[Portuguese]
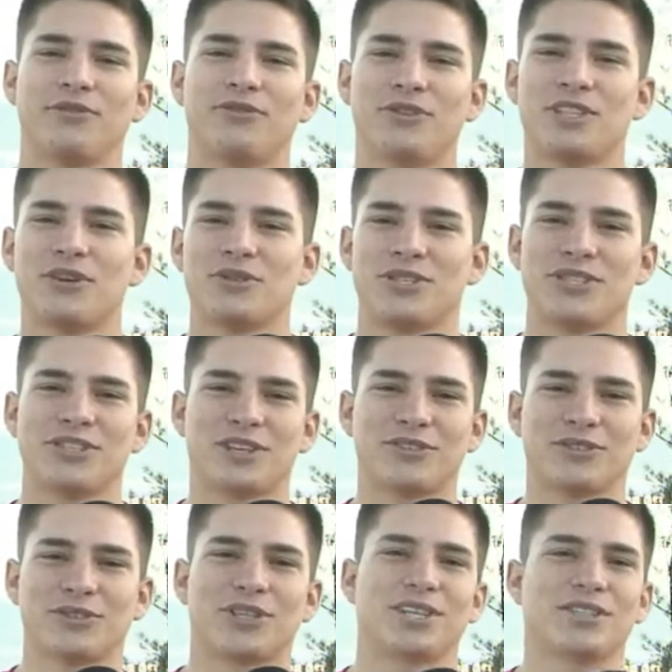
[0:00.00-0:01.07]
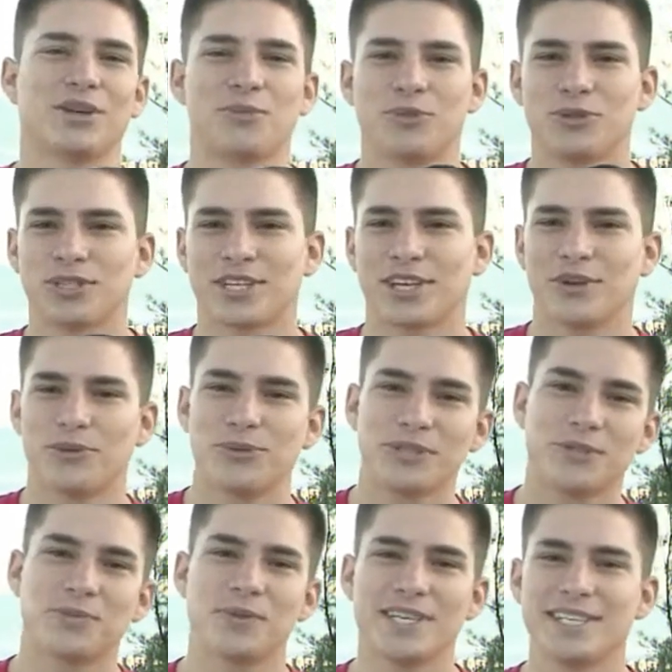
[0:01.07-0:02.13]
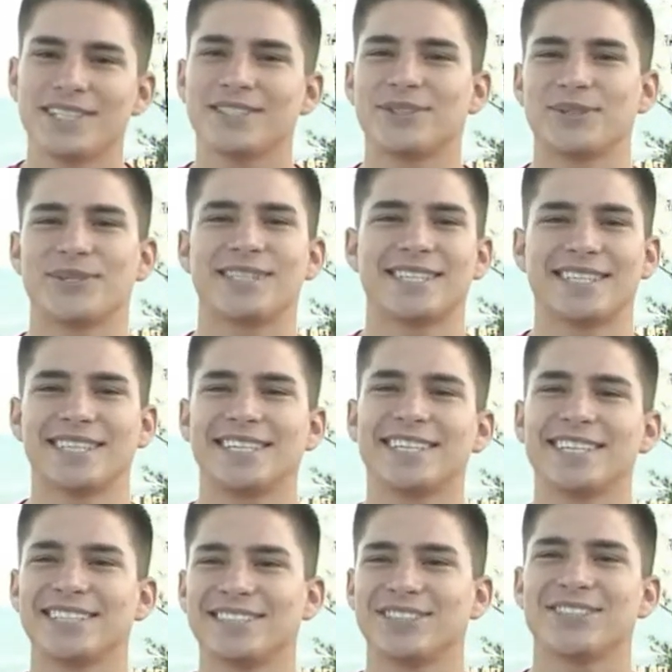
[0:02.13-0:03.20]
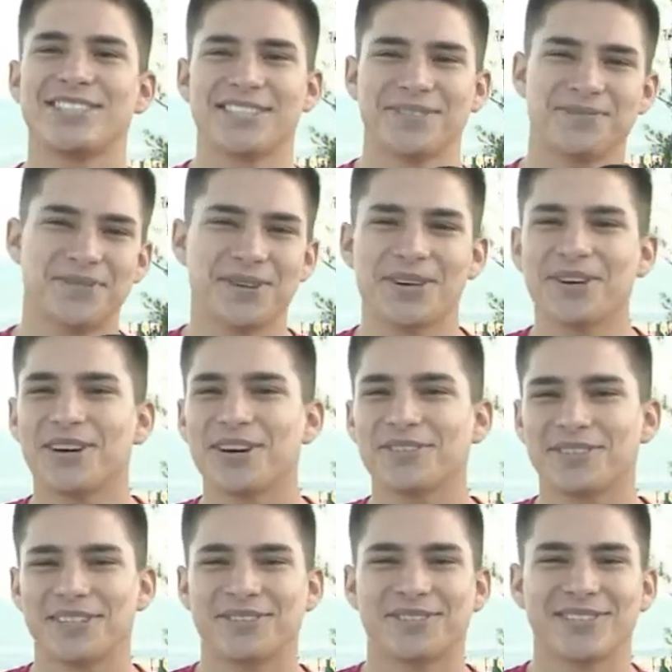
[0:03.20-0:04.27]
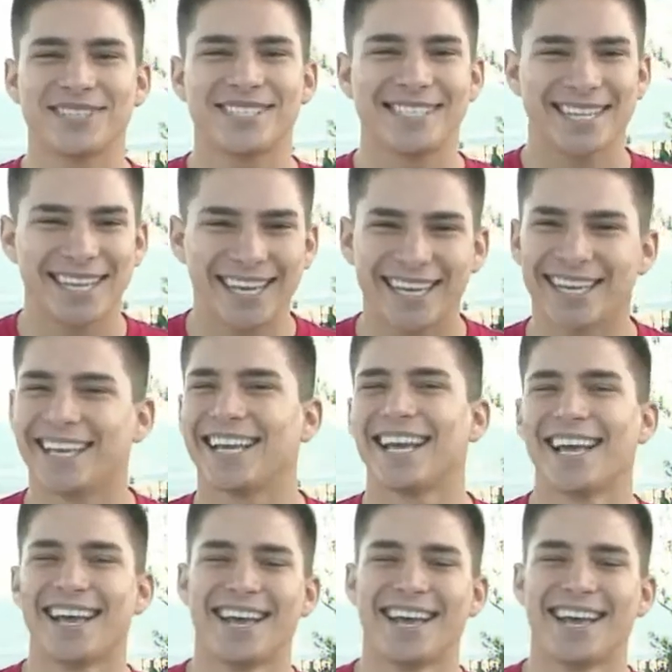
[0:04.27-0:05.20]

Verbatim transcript: finalzinho tava tocando a música O Espírito Santo se move em você.